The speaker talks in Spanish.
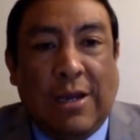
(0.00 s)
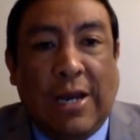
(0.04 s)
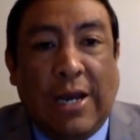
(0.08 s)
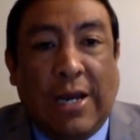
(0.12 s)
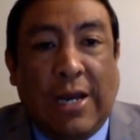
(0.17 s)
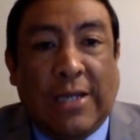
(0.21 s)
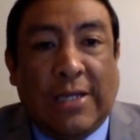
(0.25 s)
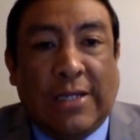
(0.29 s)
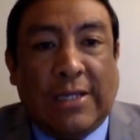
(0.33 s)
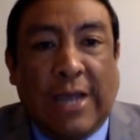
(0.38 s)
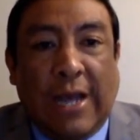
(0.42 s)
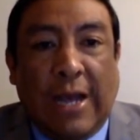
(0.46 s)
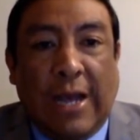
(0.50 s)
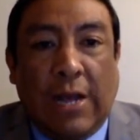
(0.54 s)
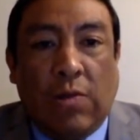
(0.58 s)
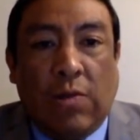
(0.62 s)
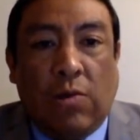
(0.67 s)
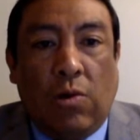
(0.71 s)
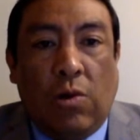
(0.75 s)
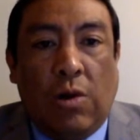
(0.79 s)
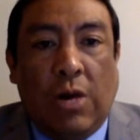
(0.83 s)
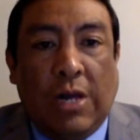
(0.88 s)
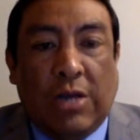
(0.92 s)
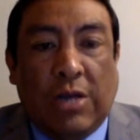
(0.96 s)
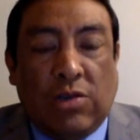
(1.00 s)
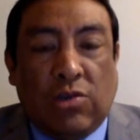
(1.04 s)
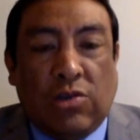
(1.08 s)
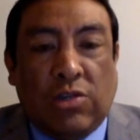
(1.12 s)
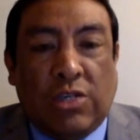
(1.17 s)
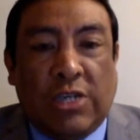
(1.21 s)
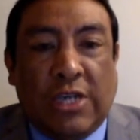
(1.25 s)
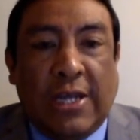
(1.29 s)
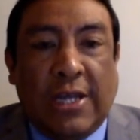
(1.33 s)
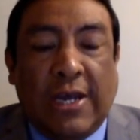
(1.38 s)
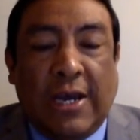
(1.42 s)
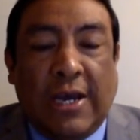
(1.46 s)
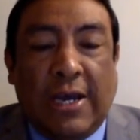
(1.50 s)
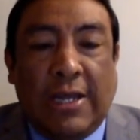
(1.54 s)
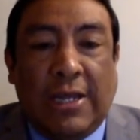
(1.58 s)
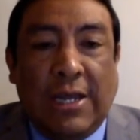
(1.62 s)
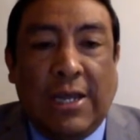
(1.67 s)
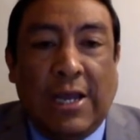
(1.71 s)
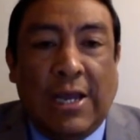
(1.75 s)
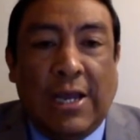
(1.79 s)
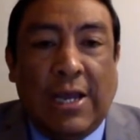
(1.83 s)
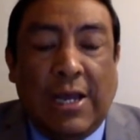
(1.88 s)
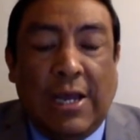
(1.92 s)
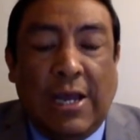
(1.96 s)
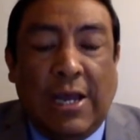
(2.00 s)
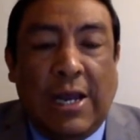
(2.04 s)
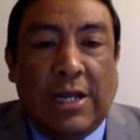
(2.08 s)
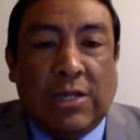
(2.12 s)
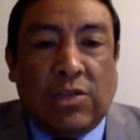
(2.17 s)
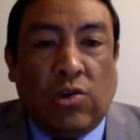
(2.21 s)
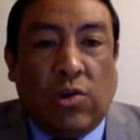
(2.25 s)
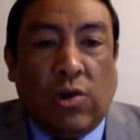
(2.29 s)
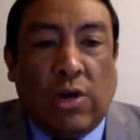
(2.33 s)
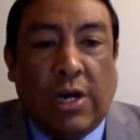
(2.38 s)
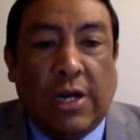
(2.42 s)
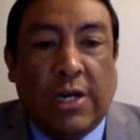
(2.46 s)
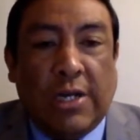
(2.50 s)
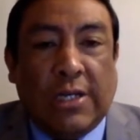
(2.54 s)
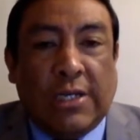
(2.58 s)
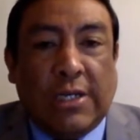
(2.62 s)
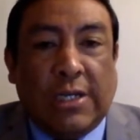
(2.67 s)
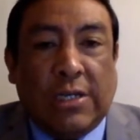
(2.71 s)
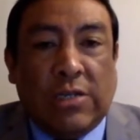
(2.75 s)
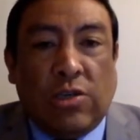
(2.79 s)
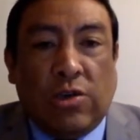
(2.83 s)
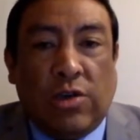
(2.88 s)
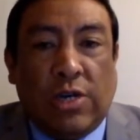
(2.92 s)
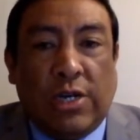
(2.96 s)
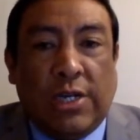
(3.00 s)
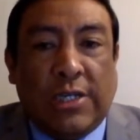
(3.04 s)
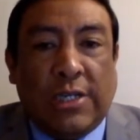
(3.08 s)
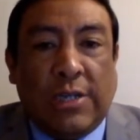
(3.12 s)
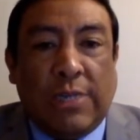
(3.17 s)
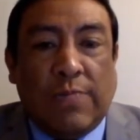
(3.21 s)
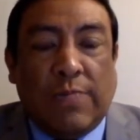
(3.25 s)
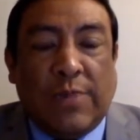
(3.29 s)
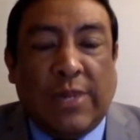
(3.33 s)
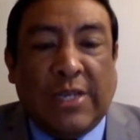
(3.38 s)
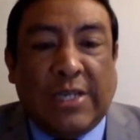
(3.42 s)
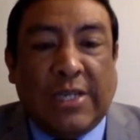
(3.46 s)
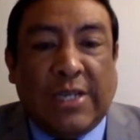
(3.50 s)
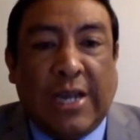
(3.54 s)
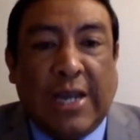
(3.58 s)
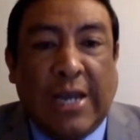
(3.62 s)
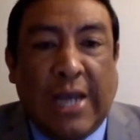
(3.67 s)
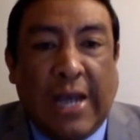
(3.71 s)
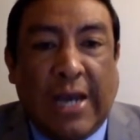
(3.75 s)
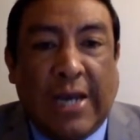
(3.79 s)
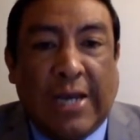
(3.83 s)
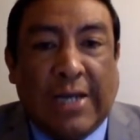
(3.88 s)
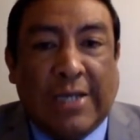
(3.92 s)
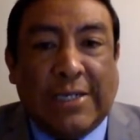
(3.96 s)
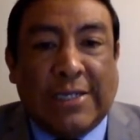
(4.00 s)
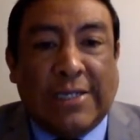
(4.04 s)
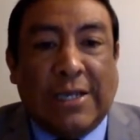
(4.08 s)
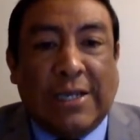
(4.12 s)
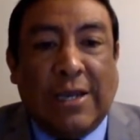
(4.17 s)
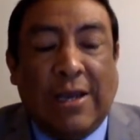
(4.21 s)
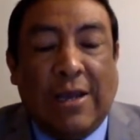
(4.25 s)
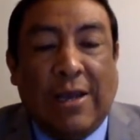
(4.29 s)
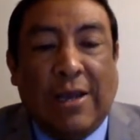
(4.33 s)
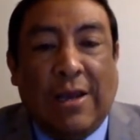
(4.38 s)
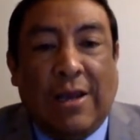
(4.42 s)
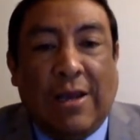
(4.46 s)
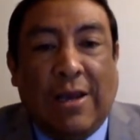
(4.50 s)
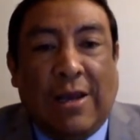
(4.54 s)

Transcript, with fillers: el Estado, la sociedad y las organizaciones empresariales.